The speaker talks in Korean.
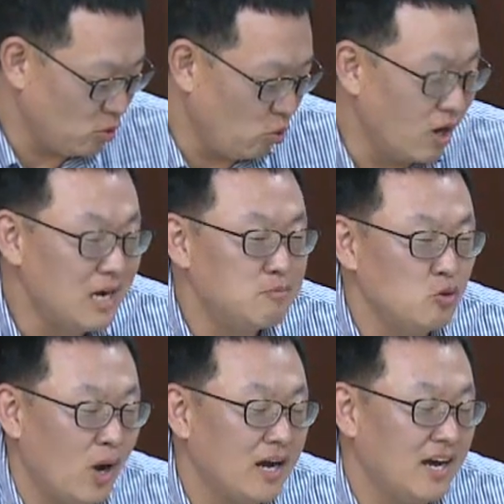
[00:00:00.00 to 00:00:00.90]
바로
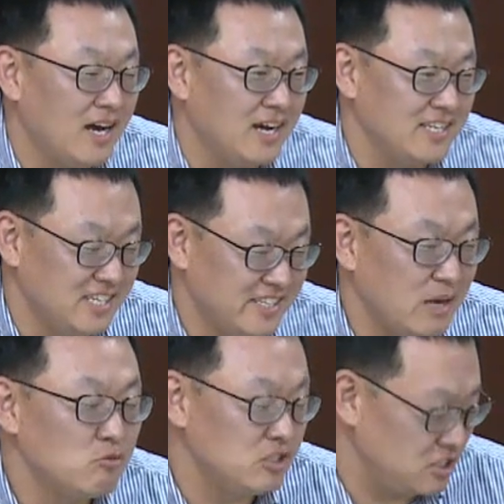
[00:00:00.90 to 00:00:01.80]
월북 화가이기 아,
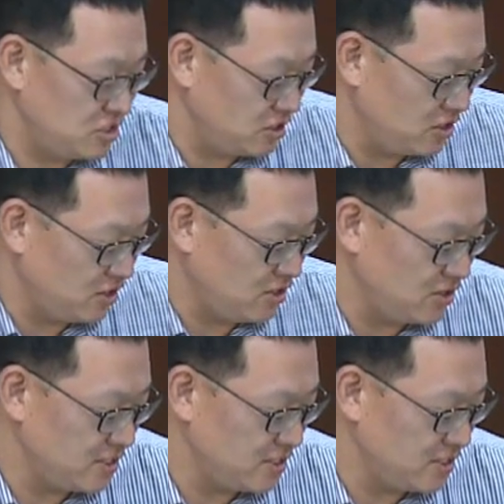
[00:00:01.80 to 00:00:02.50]
때문이죠. 네.